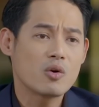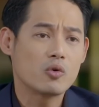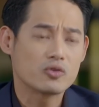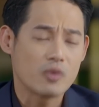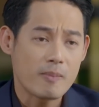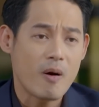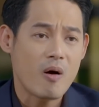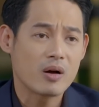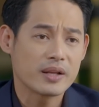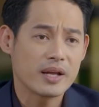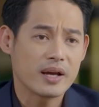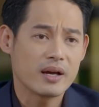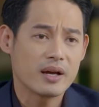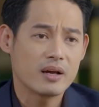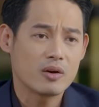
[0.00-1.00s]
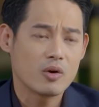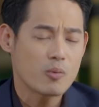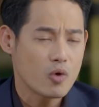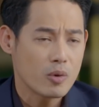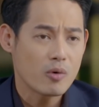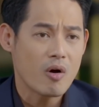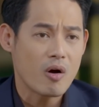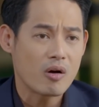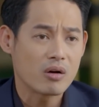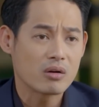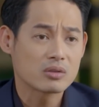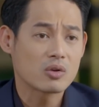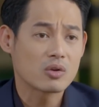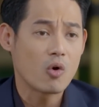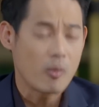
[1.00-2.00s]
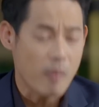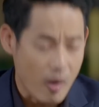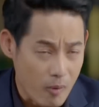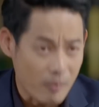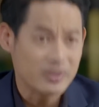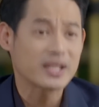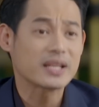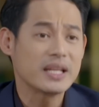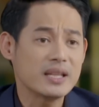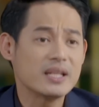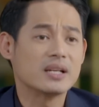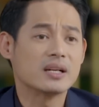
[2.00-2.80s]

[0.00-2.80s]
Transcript: งครูสมปองเนี่ยรบกวนผู้กองโทรบอกผมสักนิด